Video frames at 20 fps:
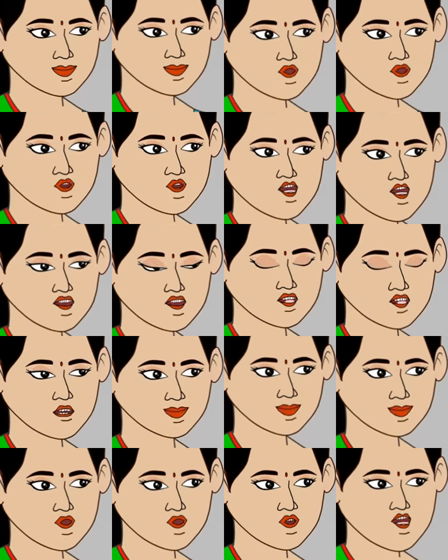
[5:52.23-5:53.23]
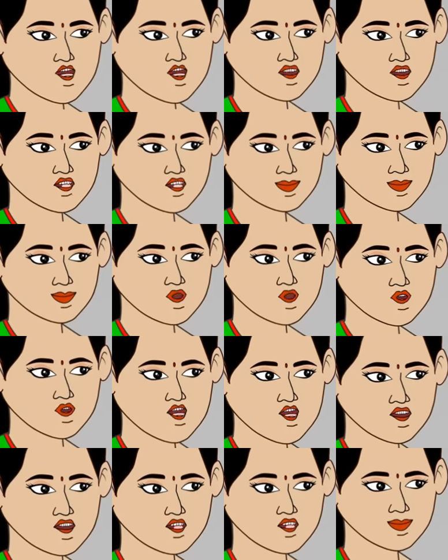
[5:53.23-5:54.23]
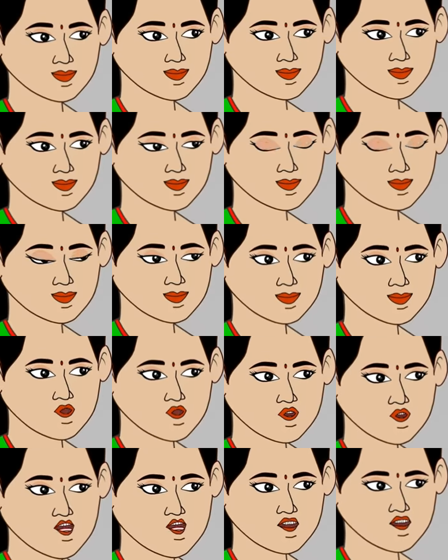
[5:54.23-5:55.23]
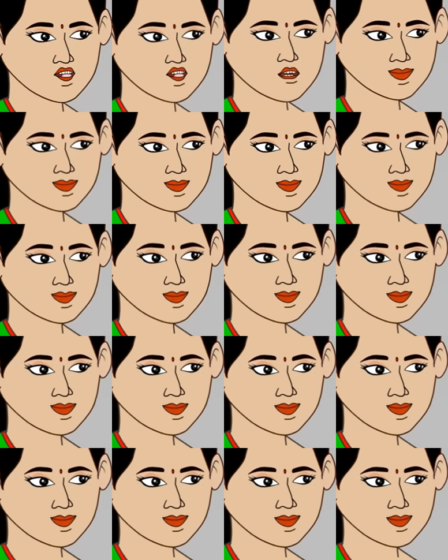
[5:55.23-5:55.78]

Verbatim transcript: কিন্তু হাঁস কেনার মতো তো টাকা নেই তাই আর কি